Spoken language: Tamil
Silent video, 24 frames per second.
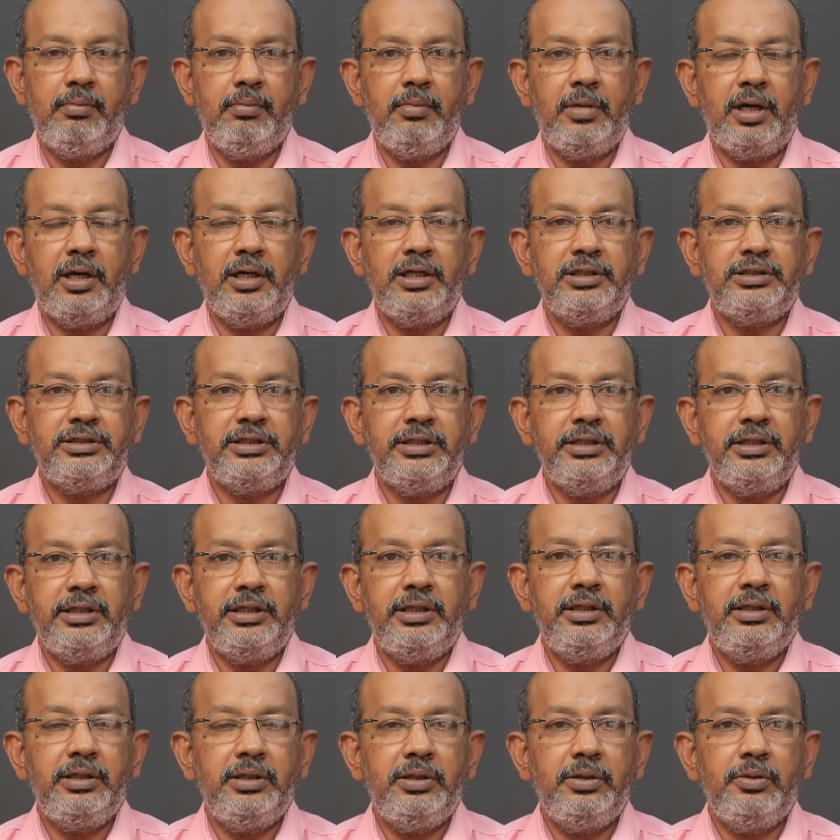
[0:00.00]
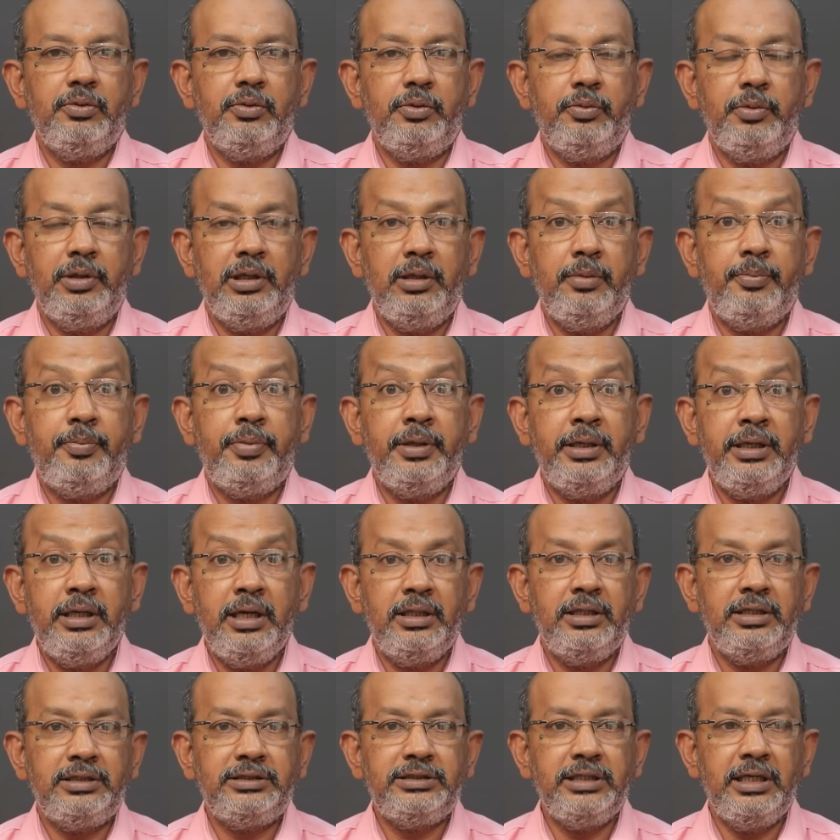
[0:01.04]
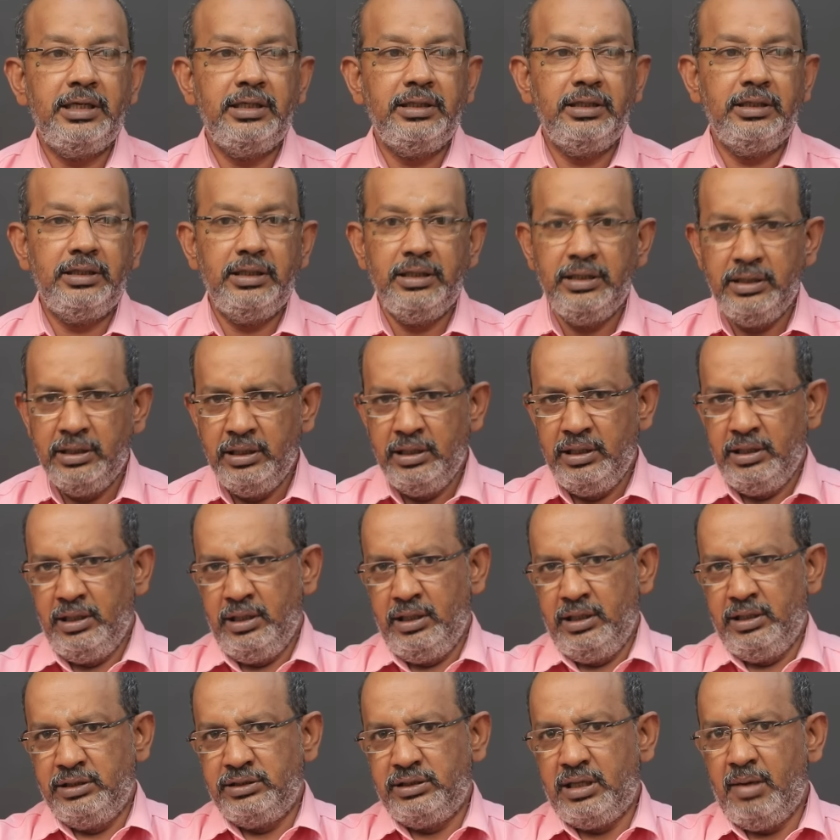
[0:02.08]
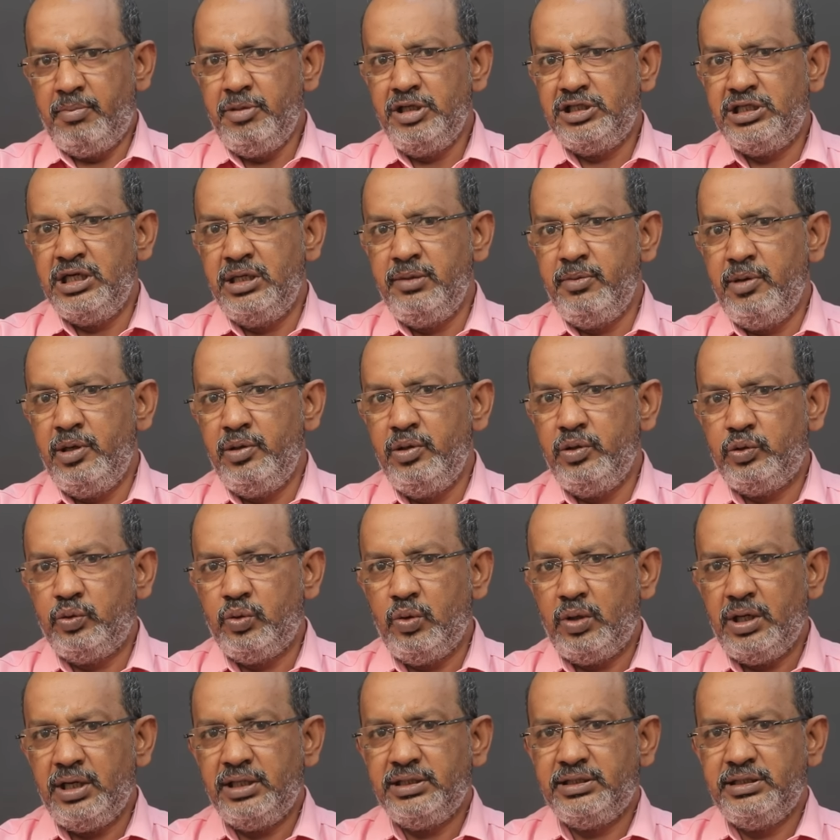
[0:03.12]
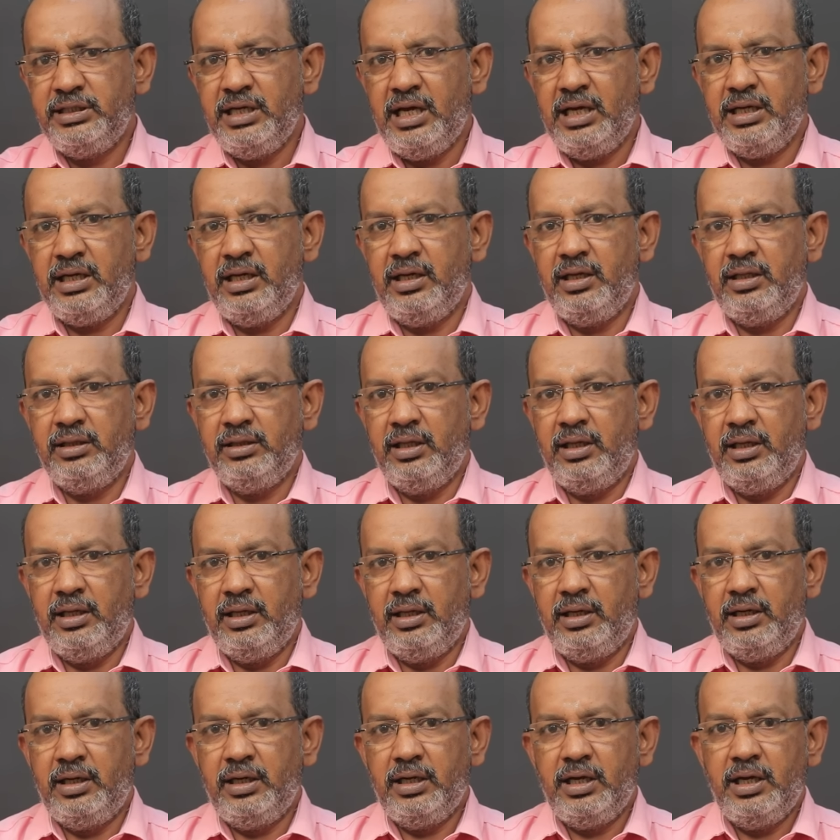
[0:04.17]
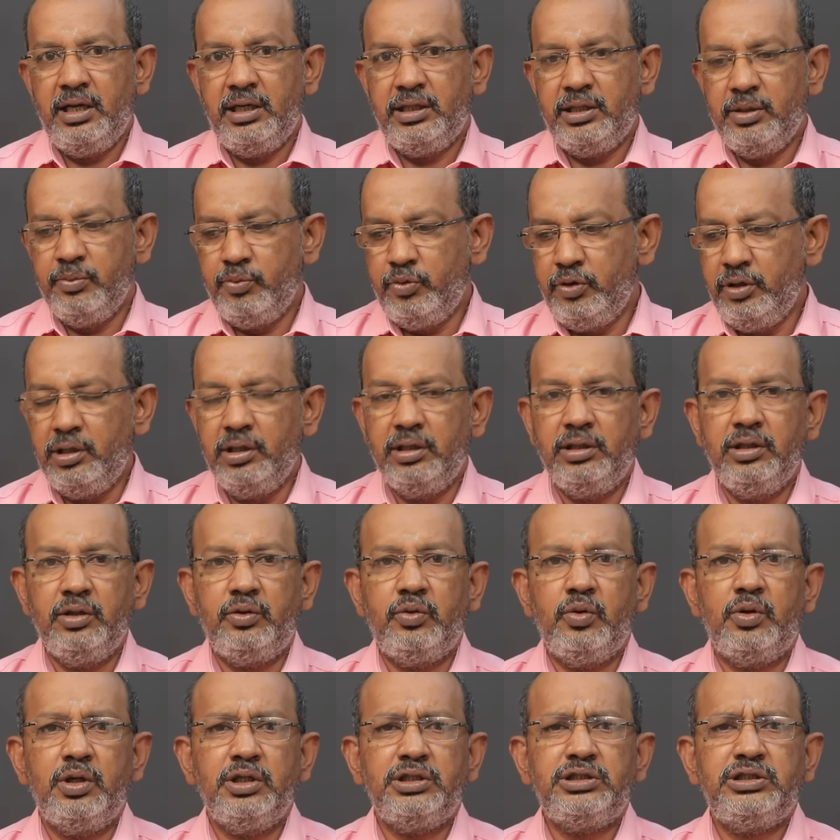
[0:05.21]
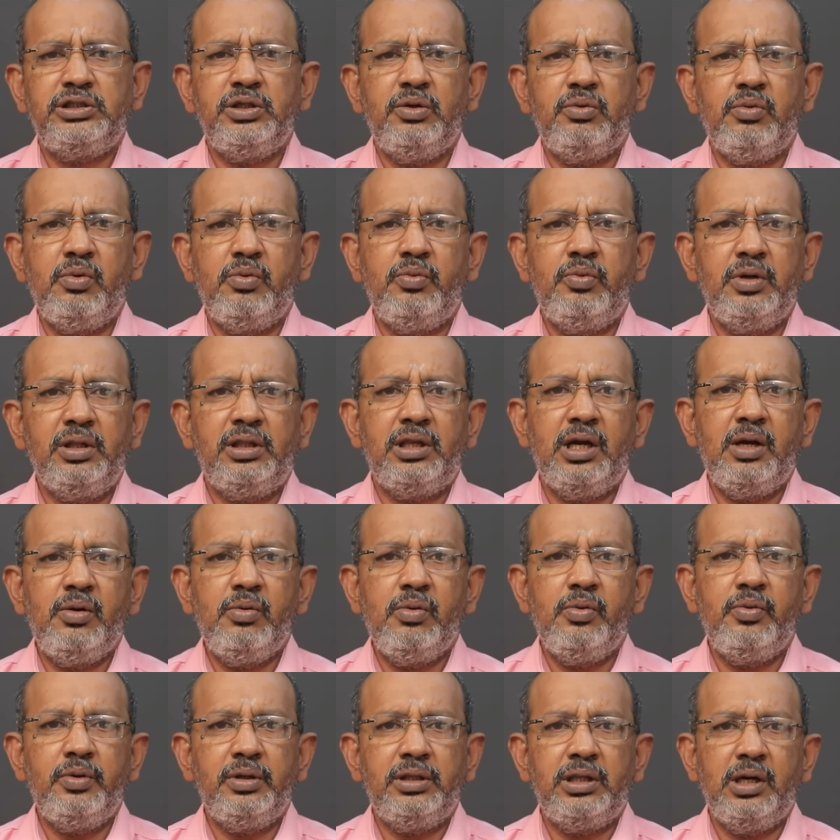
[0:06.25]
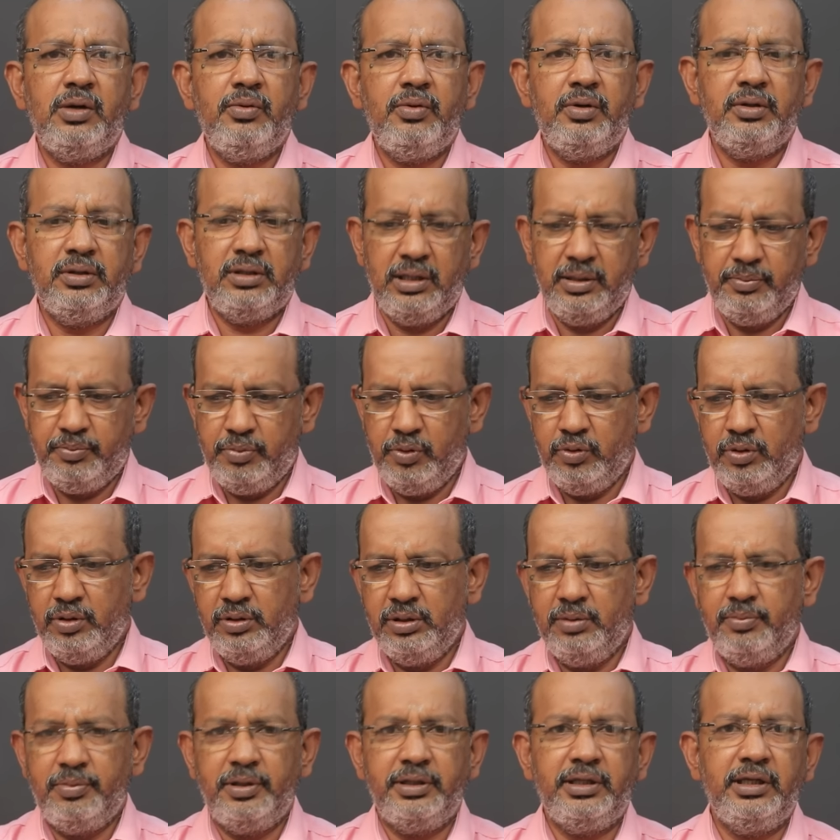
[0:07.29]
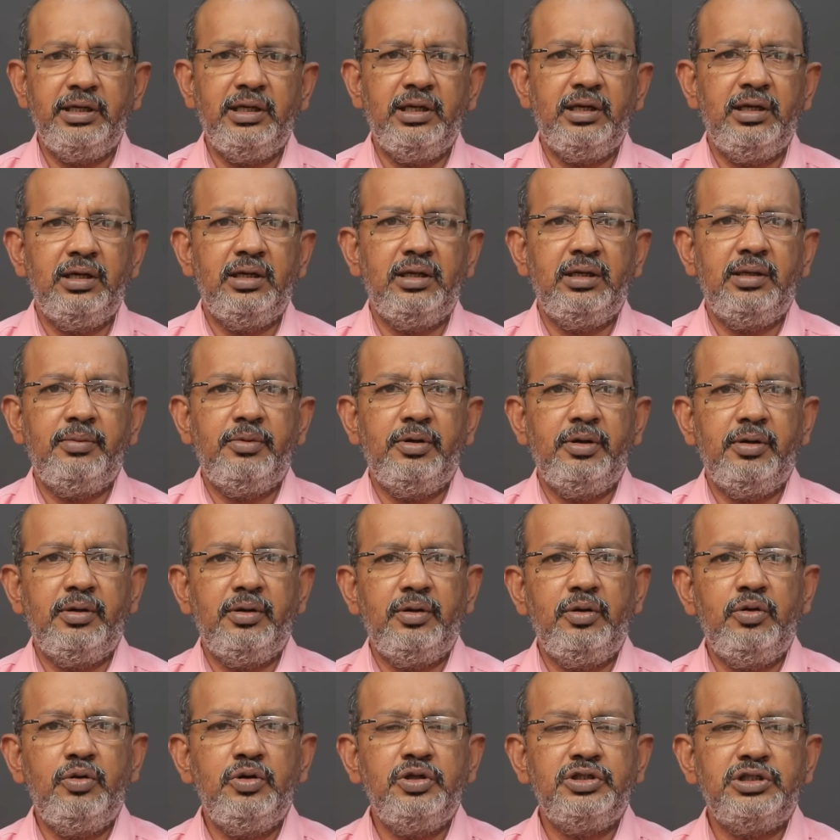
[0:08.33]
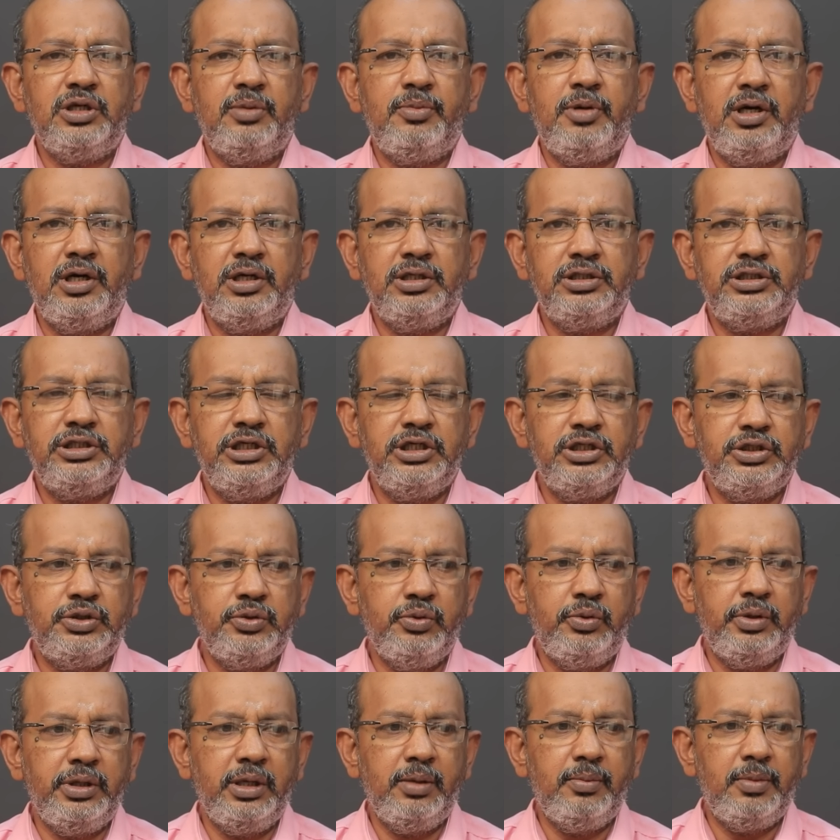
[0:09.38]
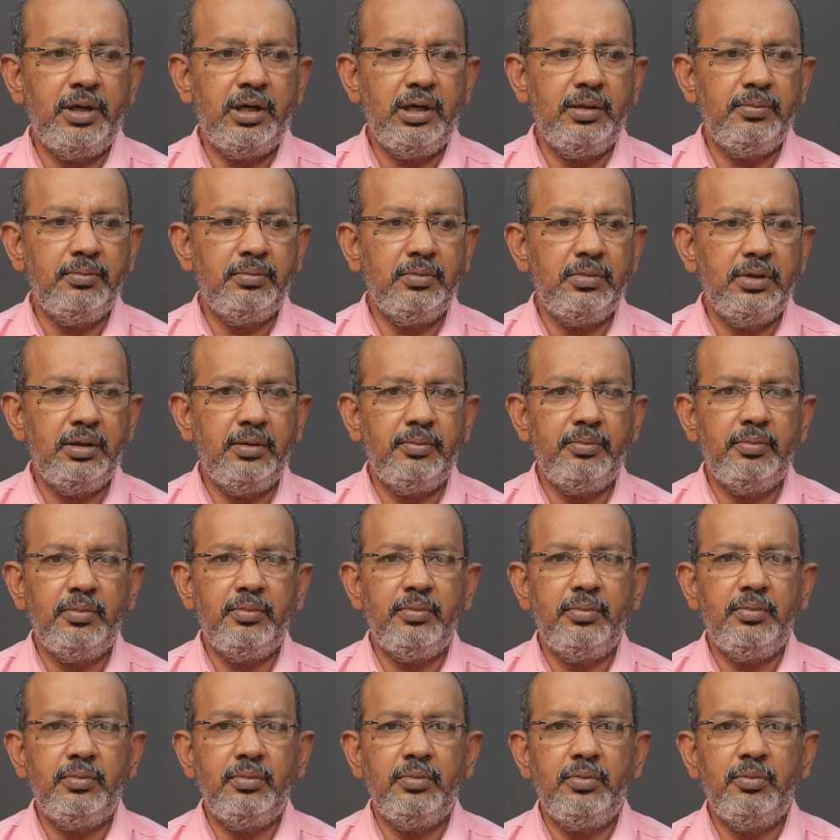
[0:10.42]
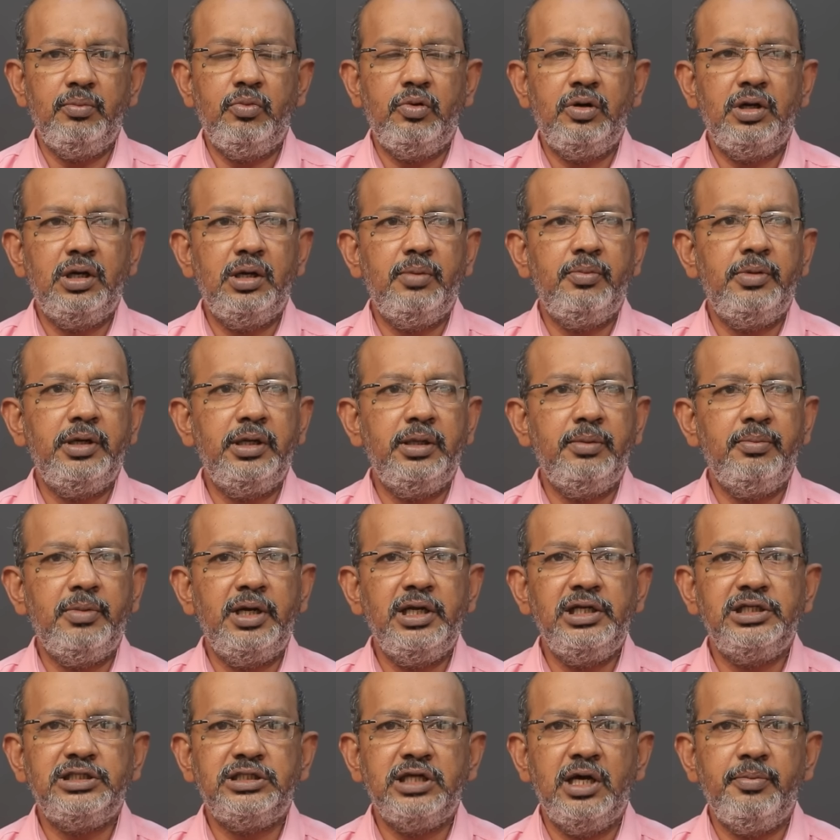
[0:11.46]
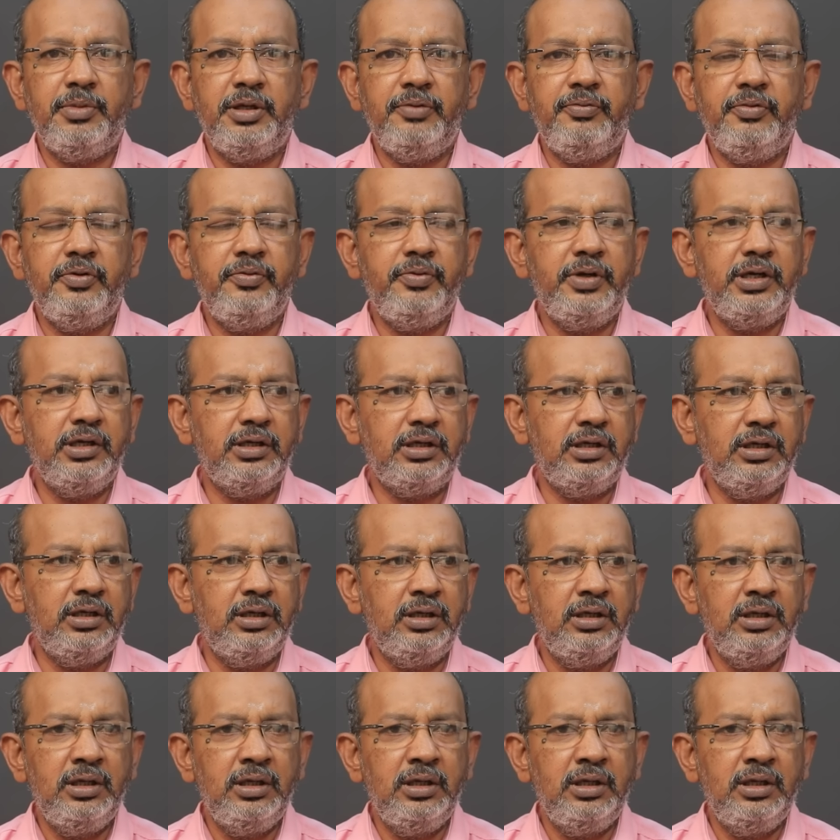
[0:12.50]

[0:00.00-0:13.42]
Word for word: மரண செய்தி உண்மையிலே பெரிய அதிர்ச்சியாக இருந்தது தமிழ் சினிமாவில் தொடர்ச்சியாக இந்த ரெண்டாயிரத்தி மூணுலேருந்து தொடர்ச்சியாக ஒவ்வொருத்தராக ஒவ்வொருத்தராக ஒவ்வொருத்தராக இப்போ வந்து பார்த்திங்கன்னா நம்ம லொல்லு சபா சேஷுவோடைய மரணம் போண்டாமணி மயில்சாமி விவேக்